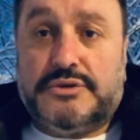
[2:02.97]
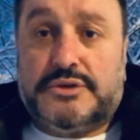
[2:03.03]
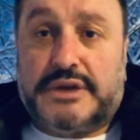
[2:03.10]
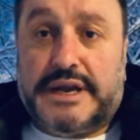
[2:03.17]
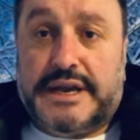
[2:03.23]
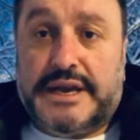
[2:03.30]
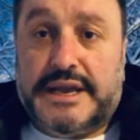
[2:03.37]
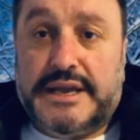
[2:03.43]

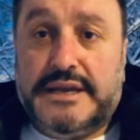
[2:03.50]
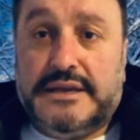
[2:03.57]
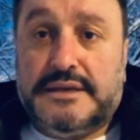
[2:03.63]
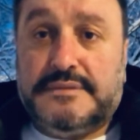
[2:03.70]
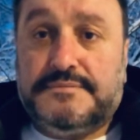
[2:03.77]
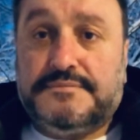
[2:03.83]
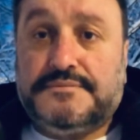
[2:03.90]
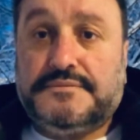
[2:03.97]

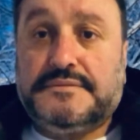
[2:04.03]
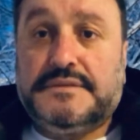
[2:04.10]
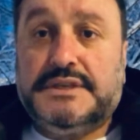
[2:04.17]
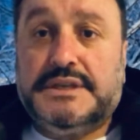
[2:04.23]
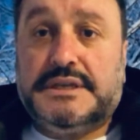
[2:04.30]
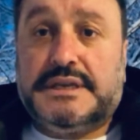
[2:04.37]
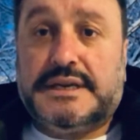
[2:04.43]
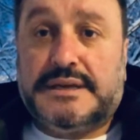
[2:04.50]

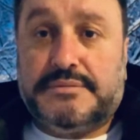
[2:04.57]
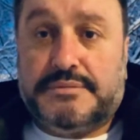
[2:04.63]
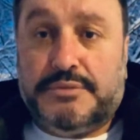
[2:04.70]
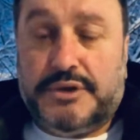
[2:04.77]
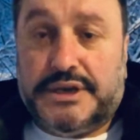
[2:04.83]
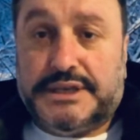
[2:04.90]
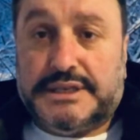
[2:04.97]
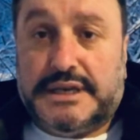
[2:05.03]
Ukrayna'nın Kırım
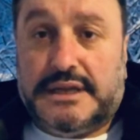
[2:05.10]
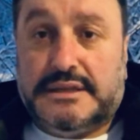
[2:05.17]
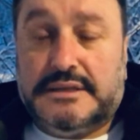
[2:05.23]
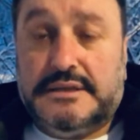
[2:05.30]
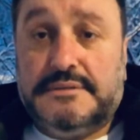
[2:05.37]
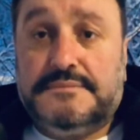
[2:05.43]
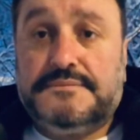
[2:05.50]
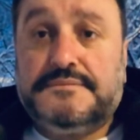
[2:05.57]
bölgesini
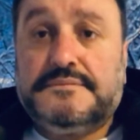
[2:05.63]
aldı.